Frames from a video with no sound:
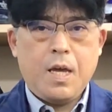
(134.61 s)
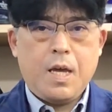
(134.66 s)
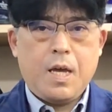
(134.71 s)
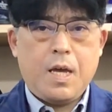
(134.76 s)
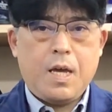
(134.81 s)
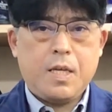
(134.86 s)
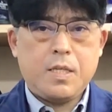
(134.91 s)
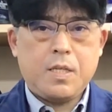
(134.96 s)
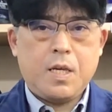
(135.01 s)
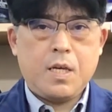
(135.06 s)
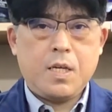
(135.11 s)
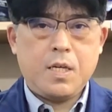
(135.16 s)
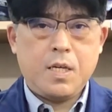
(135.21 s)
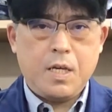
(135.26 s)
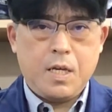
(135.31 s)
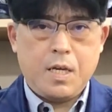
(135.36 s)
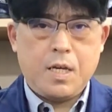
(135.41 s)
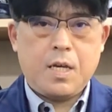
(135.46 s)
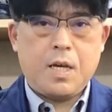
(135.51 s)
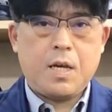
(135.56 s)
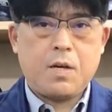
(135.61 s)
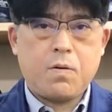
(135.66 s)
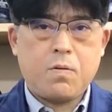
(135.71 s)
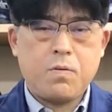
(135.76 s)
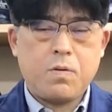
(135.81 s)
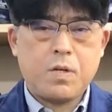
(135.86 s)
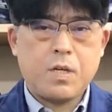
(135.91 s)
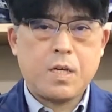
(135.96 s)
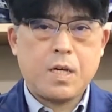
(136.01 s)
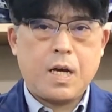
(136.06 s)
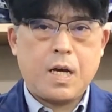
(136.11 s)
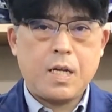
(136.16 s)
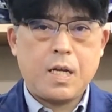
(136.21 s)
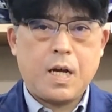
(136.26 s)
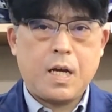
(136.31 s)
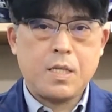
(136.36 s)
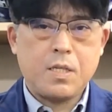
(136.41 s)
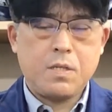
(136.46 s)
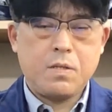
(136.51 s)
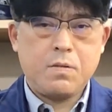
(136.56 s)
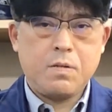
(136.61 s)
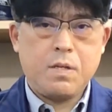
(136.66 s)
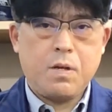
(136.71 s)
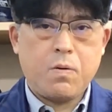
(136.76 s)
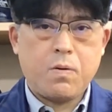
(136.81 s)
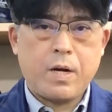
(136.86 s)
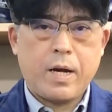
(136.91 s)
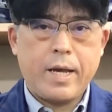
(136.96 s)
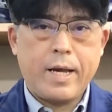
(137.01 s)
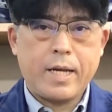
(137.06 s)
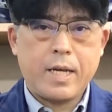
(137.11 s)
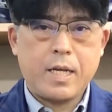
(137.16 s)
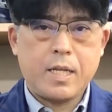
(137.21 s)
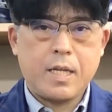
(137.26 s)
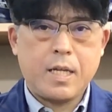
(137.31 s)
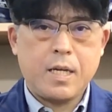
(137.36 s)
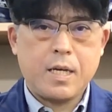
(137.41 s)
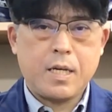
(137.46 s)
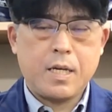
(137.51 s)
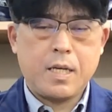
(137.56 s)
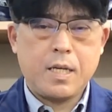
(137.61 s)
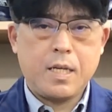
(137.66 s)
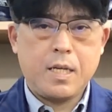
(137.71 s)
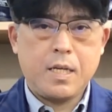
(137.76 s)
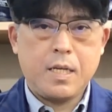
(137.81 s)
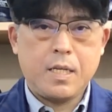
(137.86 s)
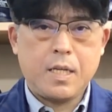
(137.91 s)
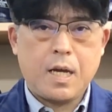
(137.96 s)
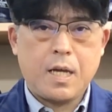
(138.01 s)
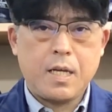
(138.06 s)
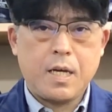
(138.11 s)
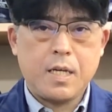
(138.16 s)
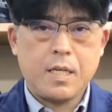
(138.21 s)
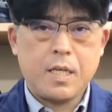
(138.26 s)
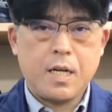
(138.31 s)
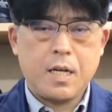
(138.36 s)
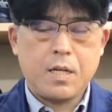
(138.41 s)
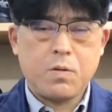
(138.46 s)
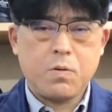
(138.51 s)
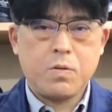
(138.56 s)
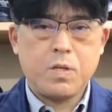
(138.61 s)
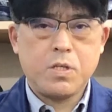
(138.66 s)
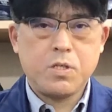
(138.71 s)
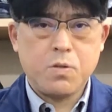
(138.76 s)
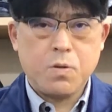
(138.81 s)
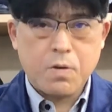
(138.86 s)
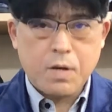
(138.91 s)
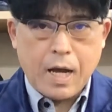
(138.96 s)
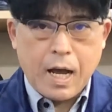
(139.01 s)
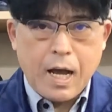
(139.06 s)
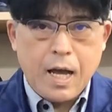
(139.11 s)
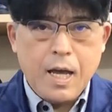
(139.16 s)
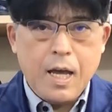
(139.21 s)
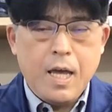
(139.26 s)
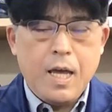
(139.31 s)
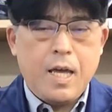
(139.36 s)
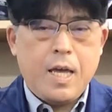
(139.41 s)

えー、ぜひ、えこの機会に初売りでお買い上げいただきいただいたらどうでしょうか、